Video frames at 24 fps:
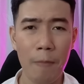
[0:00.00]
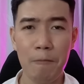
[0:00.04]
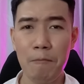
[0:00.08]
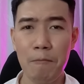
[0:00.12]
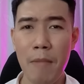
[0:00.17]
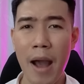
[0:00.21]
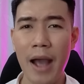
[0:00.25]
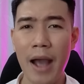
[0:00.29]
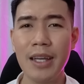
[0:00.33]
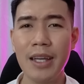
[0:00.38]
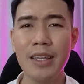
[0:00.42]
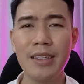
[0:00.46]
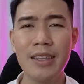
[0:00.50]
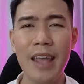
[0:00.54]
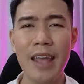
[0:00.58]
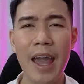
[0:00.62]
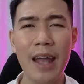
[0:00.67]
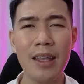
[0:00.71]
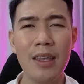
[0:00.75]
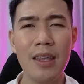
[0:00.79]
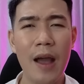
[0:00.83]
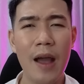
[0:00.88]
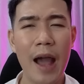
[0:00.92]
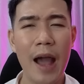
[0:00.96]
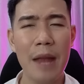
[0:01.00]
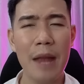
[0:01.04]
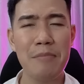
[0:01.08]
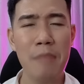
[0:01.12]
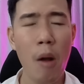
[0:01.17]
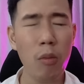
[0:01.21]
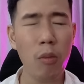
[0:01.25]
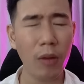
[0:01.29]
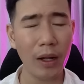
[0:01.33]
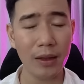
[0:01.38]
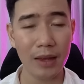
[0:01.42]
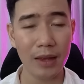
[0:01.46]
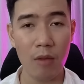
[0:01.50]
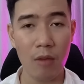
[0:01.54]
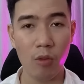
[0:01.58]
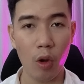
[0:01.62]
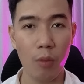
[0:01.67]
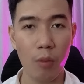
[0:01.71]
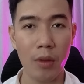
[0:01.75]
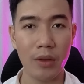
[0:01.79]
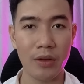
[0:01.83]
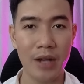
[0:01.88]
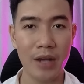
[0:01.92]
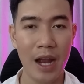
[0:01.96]
mà y chang như ai móc cái tim
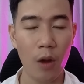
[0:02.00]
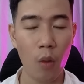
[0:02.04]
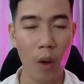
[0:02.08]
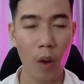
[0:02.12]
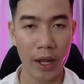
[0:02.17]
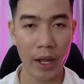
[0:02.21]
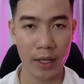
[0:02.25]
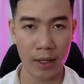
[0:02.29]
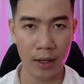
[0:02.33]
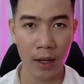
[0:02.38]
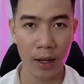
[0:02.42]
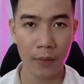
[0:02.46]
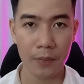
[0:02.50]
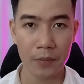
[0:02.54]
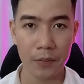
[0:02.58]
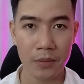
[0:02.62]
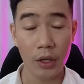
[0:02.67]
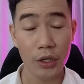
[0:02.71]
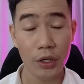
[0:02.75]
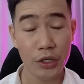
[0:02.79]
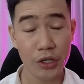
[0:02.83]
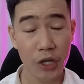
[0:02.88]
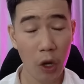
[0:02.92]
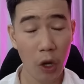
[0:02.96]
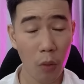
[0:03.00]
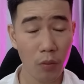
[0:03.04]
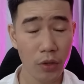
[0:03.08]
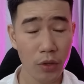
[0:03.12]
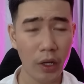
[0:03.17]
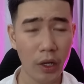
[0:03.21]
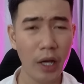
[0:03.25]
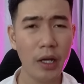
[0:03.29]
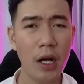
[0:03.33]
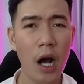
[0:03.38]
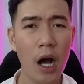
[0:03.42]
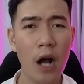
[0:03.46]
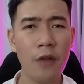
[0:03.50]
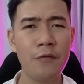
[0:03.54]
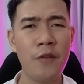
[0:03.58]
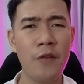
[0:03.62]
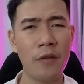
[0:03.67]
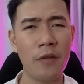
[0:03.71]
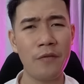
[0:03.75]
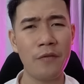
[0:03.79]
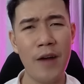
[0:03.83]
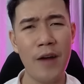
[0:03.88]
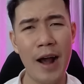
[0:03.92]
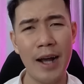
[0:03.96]
của mình ra ngoài vậy đó trong những cái cơn
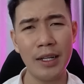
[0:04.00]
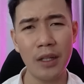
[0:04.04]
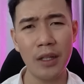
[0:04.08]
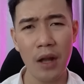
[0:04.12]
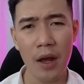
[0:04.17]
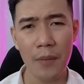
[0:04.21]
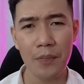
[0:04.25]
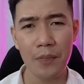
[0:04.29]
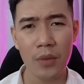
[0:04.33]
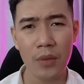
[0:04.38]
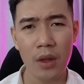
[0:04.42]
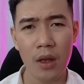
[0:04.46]
vật vã đó